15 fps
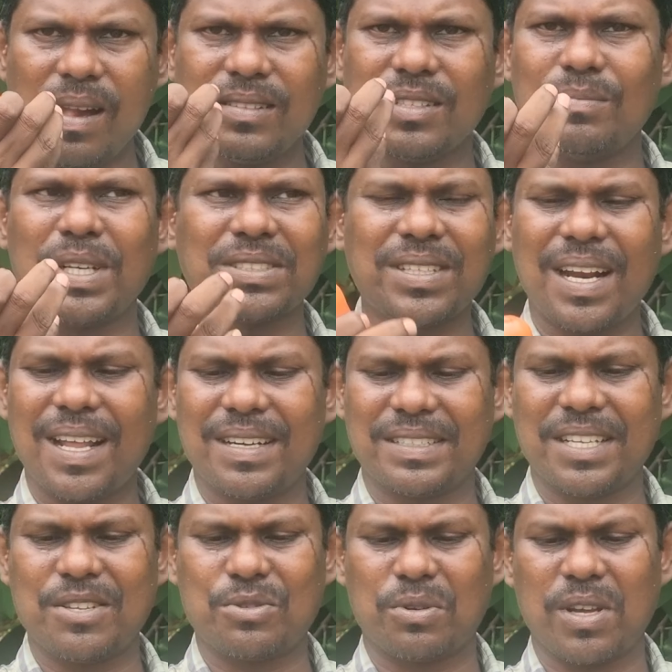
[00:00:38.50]
அந்த மசாலா
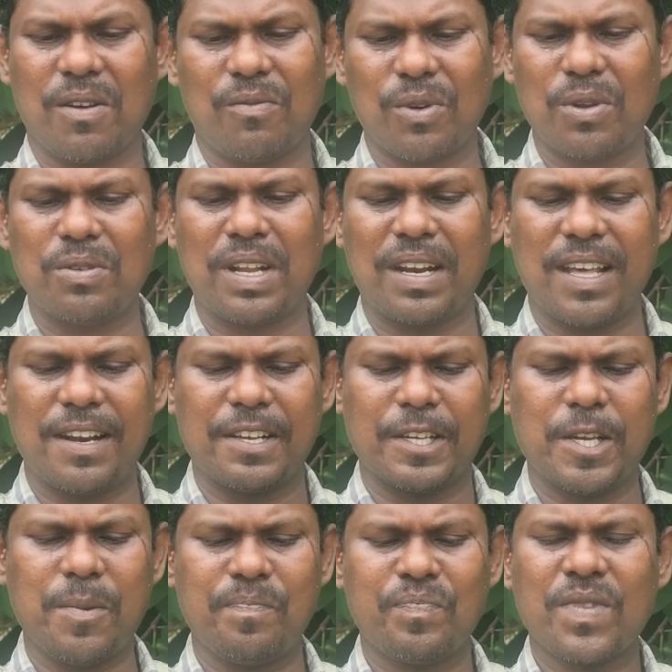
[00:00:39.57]
டேஸ்ட்டோடு அவ்வளோ நல்லா
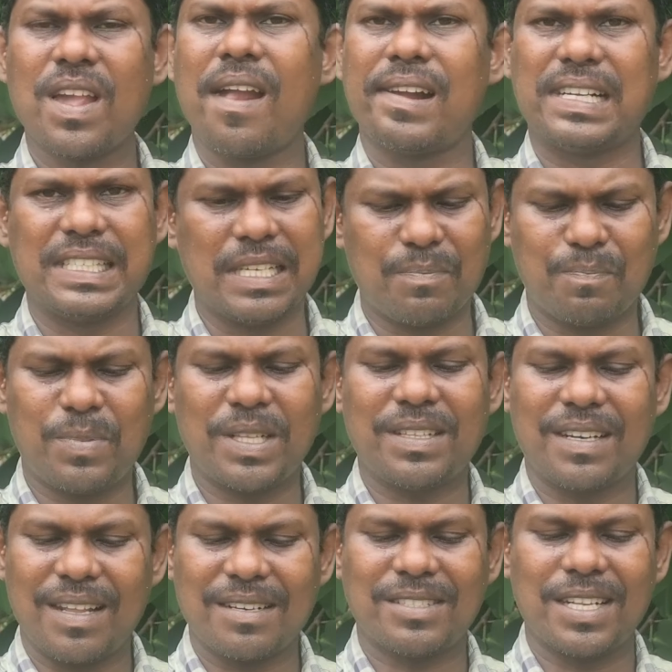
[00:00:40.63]
இருக்குது நான் எப்போ
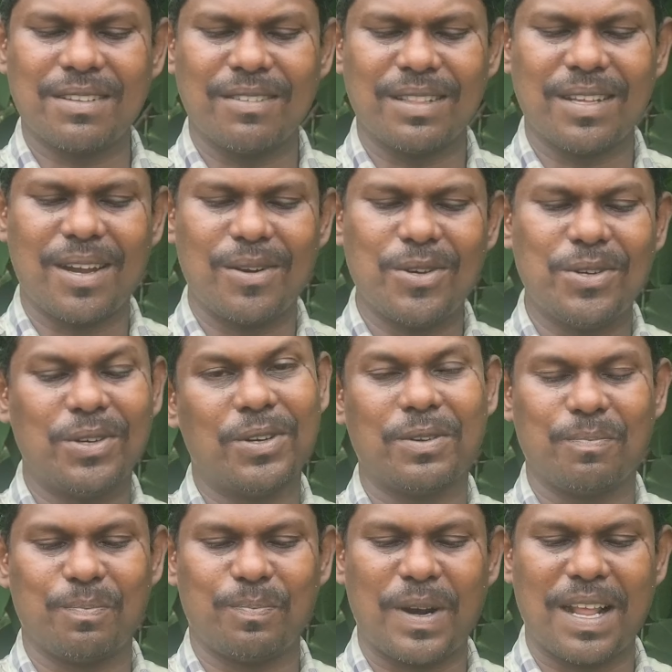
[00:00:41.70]
அந்த நர்சரிக்கு வந்தாலும்
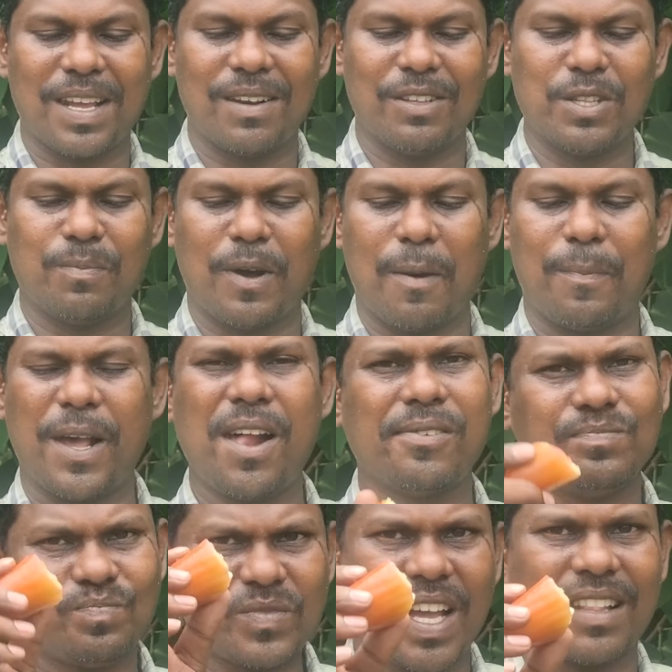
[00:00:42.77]
பழங்கள் வந்து பார்ப்பேன்
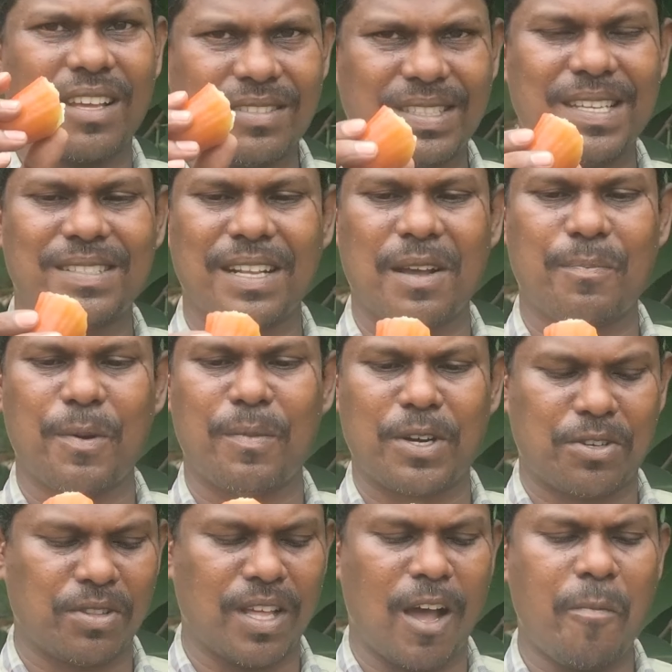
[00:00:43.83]
அதாவது சீசன் அப்போ
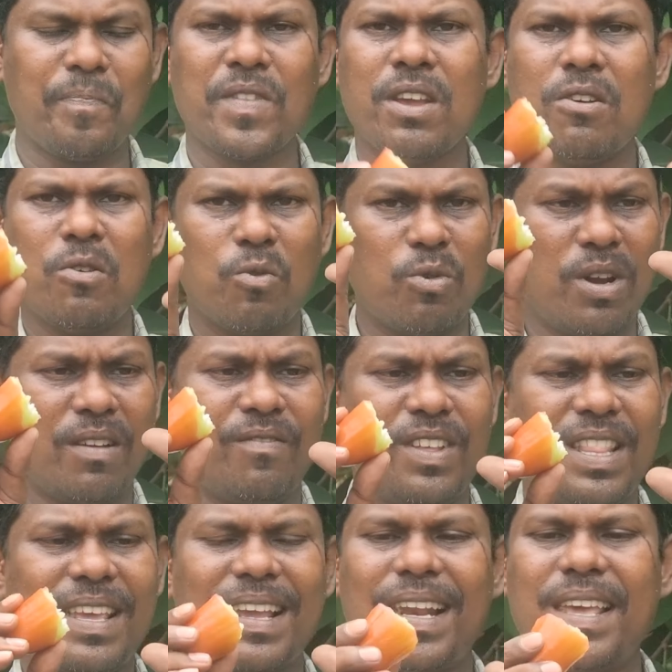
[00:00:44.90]
மட்டும்தான் உள்ள
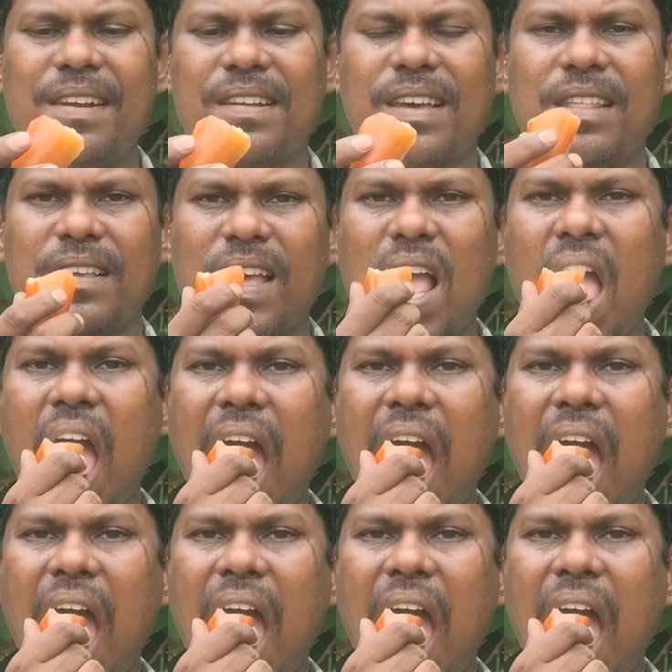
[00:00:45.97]
விதைகளே இருக்காதுங்க